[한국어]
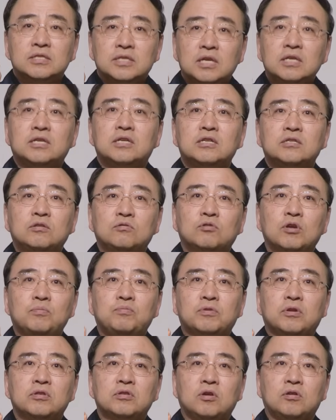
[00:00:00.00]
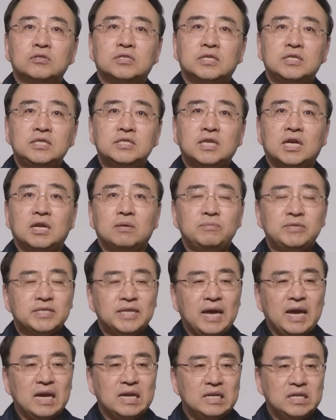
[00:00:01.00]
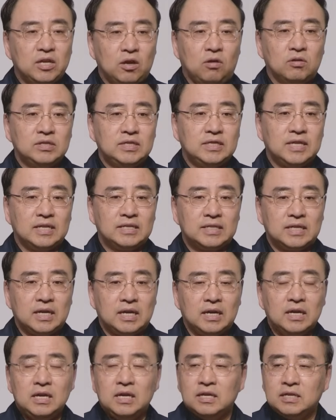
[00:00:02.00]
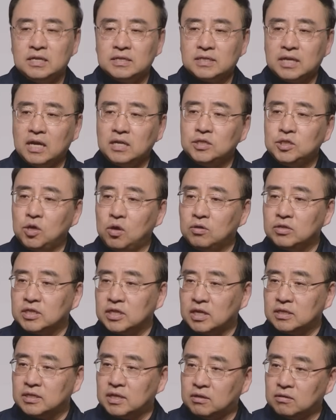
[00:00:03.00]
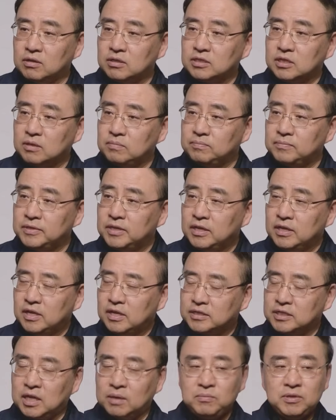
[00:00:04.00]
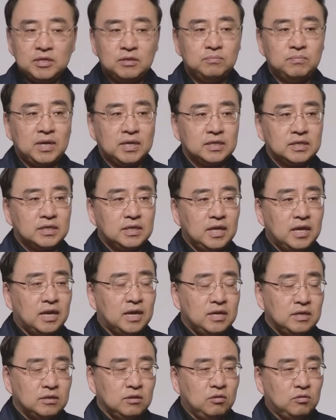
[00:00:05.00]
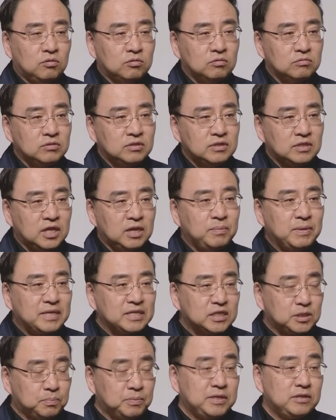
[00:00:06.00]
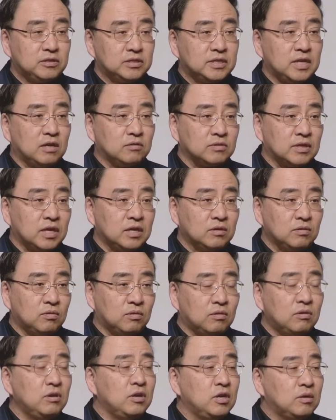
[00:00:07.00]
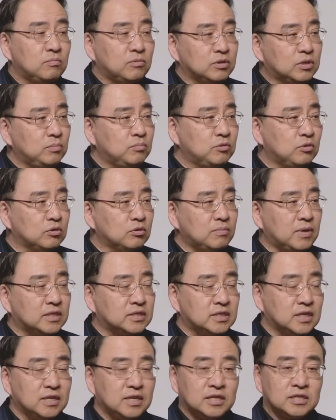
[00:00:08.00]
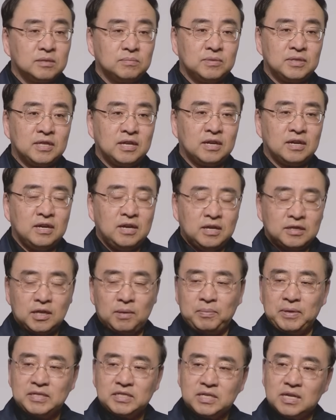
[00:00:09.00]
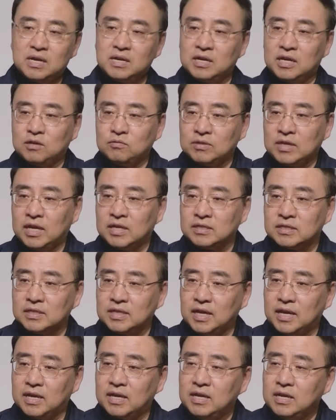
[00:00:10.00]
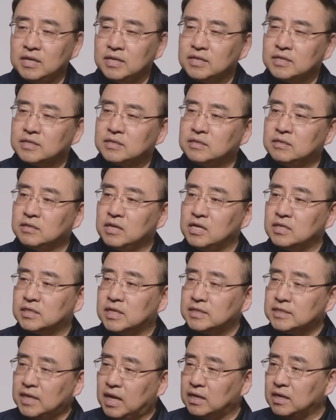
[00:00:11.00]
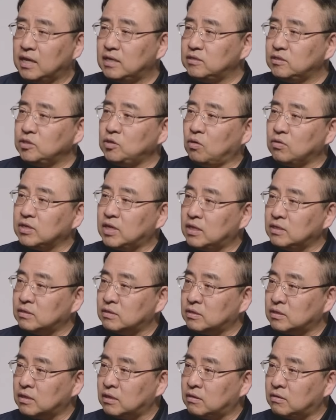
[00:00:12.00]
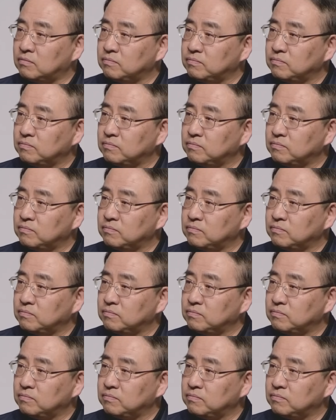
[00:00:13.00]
생기를 그코에 불어넣으시니 사람이 생령이 되니라. 이 생령이란 단어가 참 재미있는 말인데 영어로는 living spirit이라고 돼 있고 뭐 히브리어도 마찬가지입니다. 네페시아야라고 돼 있는데 그게 이제 살아있는 영이란 뜻이에요.